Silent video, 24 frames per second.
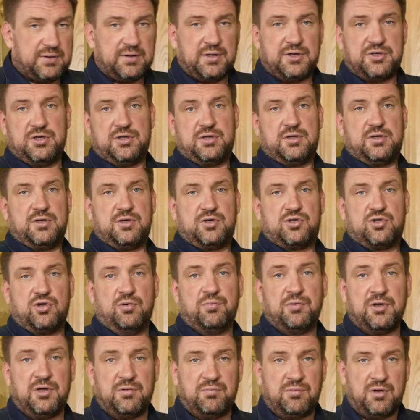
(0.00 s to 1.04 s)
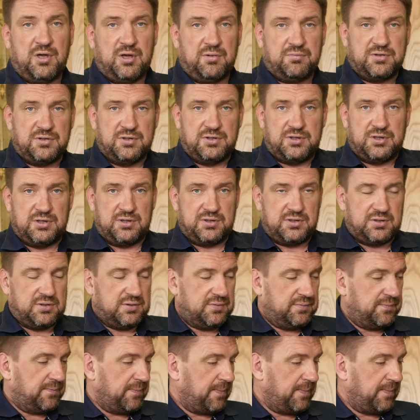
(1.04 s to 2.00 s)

Значит, что мы имеем сейчас?